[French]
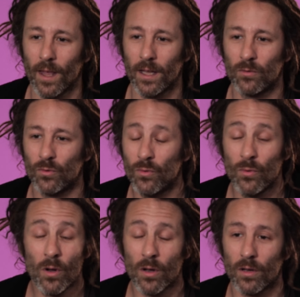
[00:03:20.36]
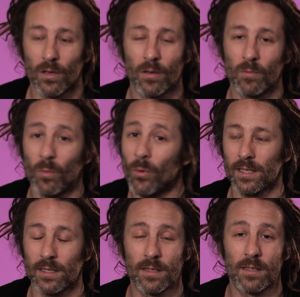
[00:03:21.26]
Et du coup, euh, ben, en fait, il
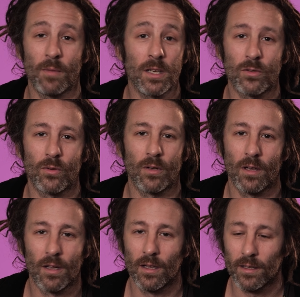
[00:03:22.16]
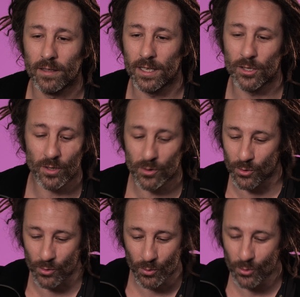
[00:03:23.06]
y a des images de, les gens, ils se
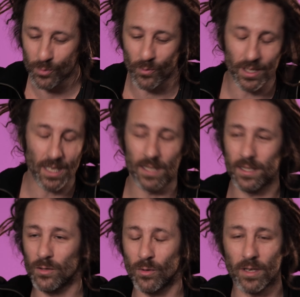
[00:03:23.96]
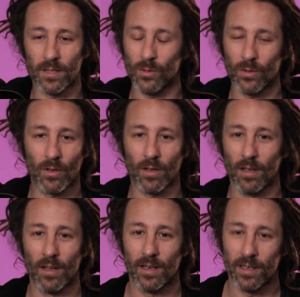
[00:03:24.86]
sont tous montés les uns sur les autres,
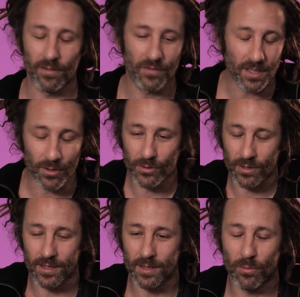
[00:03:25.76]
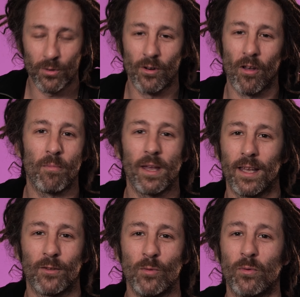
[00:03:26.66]
les filles euh, sur les épaules de leurs mecs
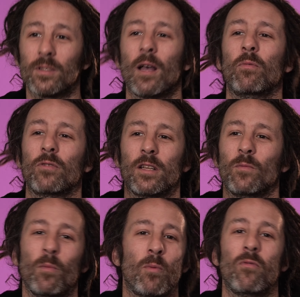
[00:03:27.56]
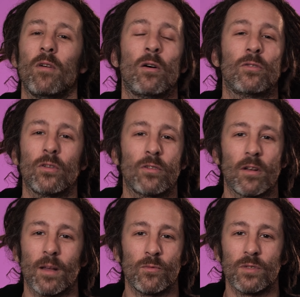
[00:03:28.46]
et tout, pour se rapprocher de moi, pour pouvoir entendre
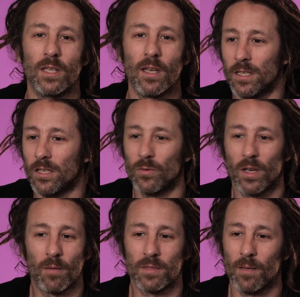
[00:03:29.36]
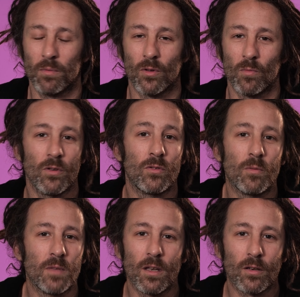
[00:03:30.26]
la musique. J'ai joué comme ça pendant au moins une
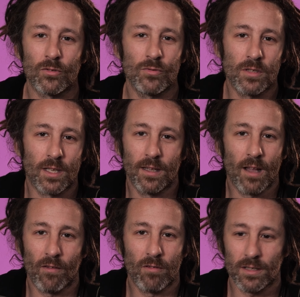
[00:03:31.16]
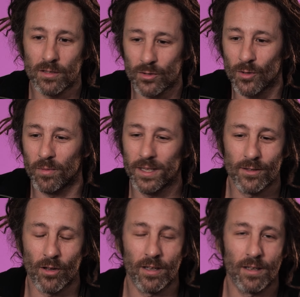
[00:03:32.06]
demi-heure, juste guitare-voix, sans ampli,
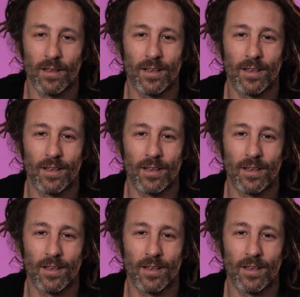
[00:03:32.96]
sans rien.